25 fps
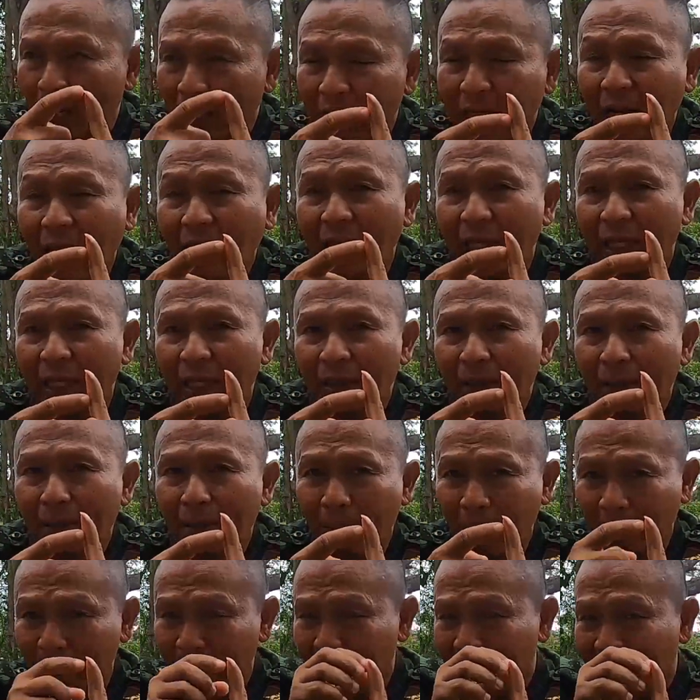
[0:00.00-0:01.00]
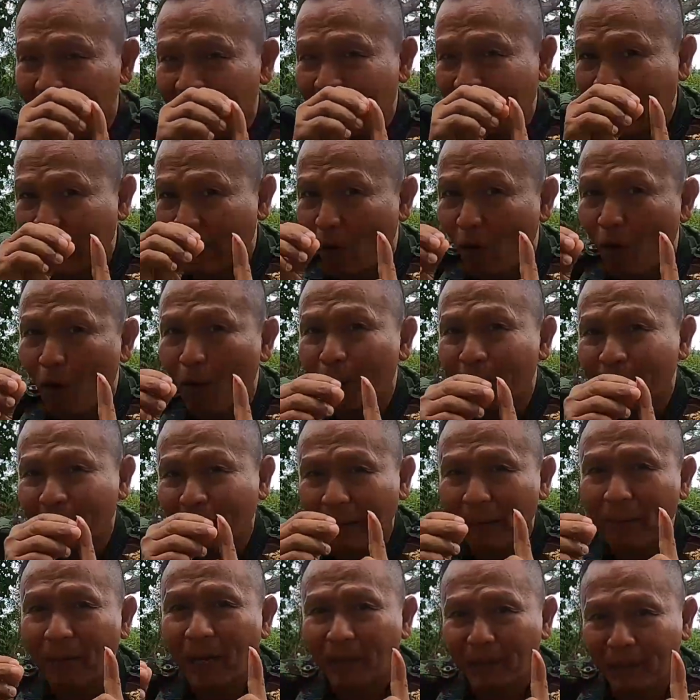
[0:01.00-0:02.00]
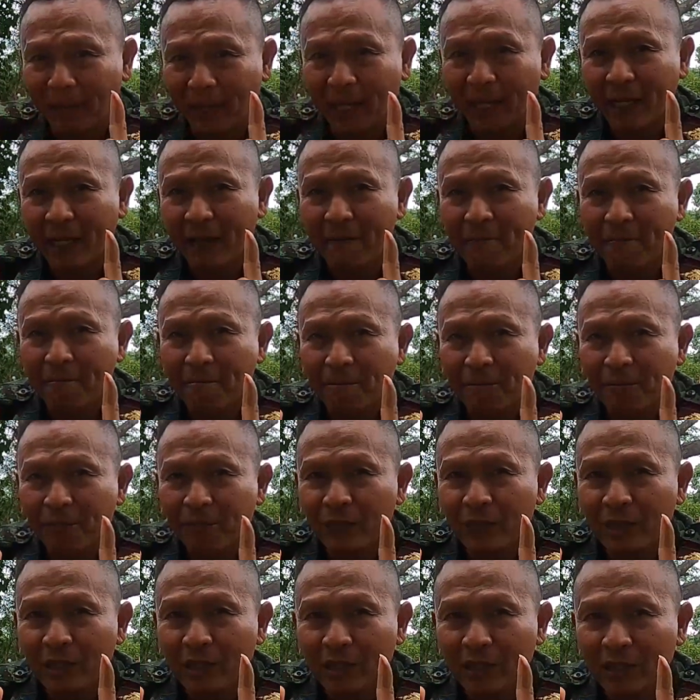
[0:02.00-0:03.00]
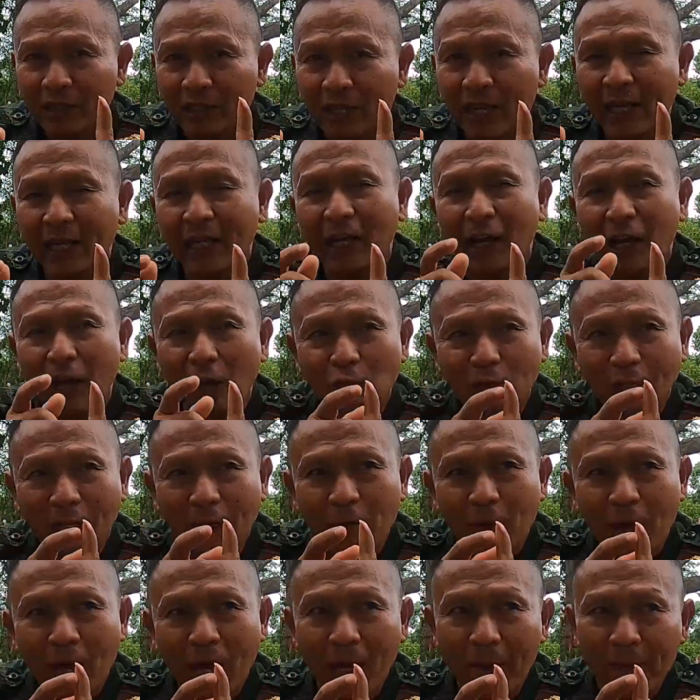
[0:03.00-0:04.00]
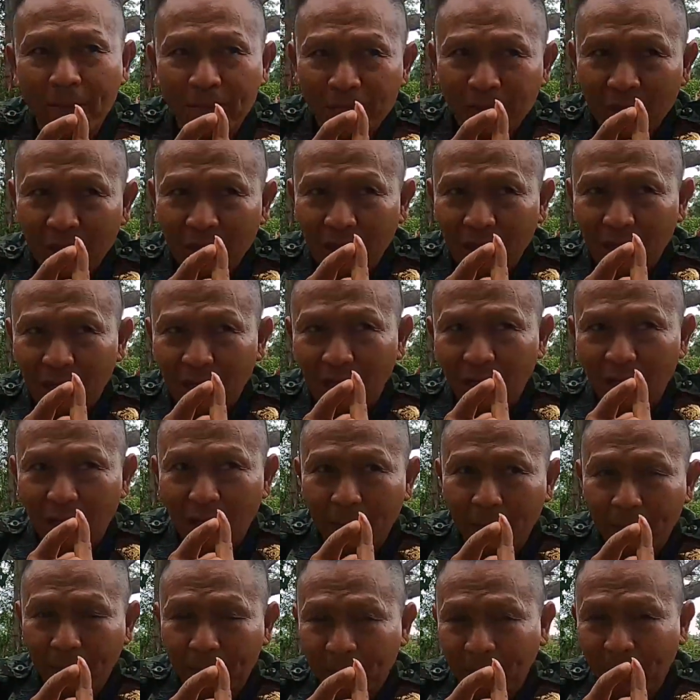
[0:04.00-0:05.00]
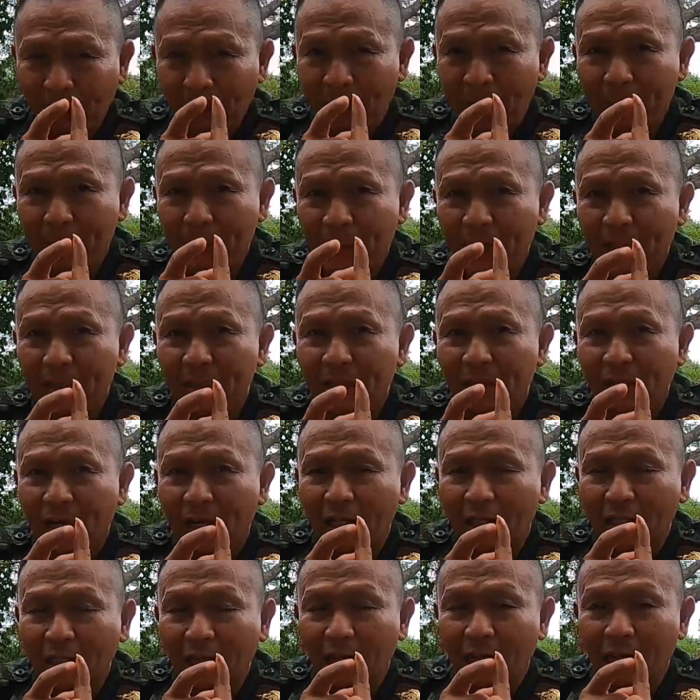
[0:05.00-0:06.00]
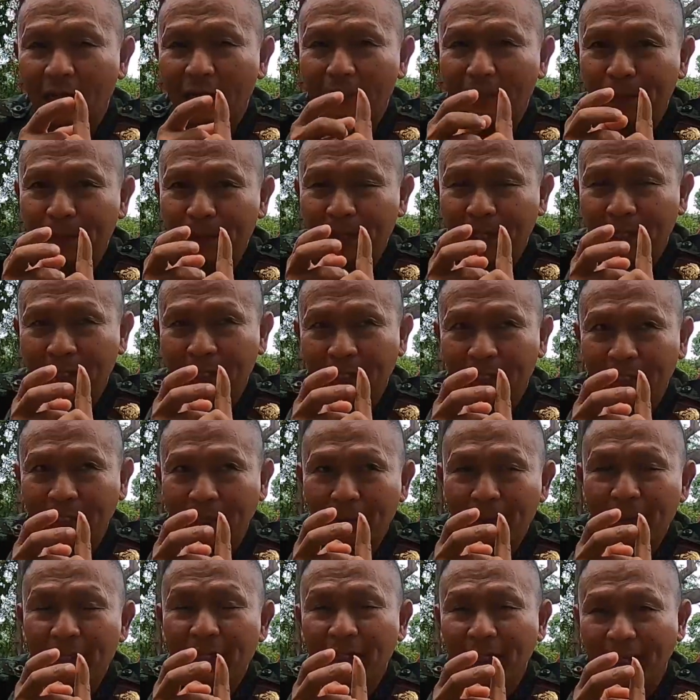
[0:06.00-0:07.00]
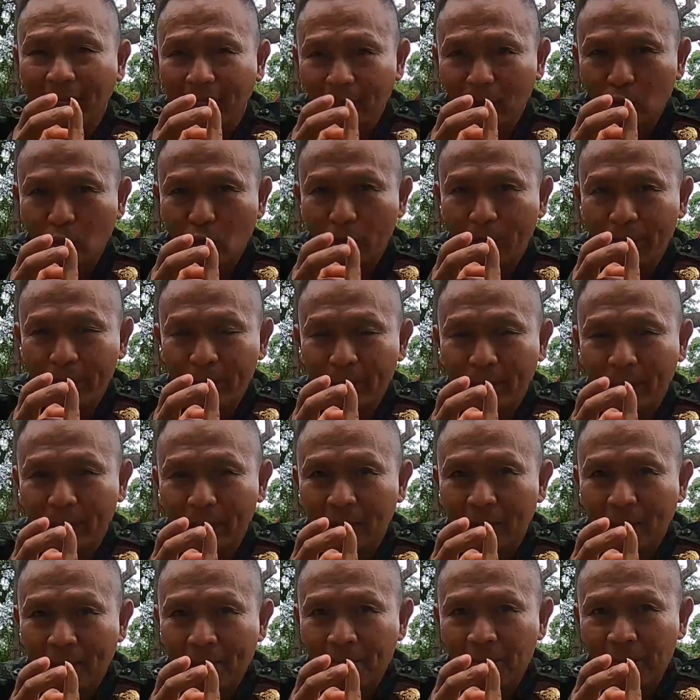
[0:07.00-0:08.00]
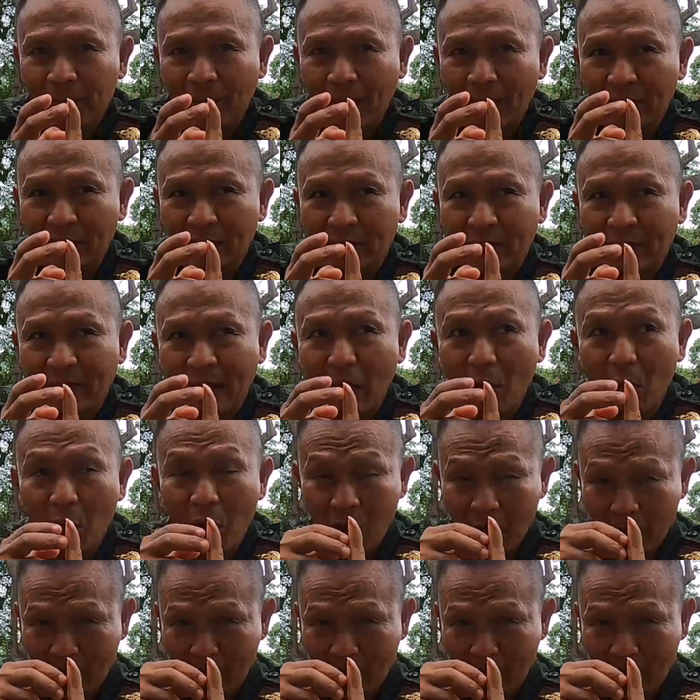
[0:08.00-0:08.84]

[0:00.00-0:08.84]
ข้างในมันไม่ได้ไหลออกมาจากบาดแผลทีแรกเขาเข้าใจว่าทำให้พิษเลือดเนี่ยทำให้เลือดแข็งตัวพิษมันแต่จริงๆแล้ว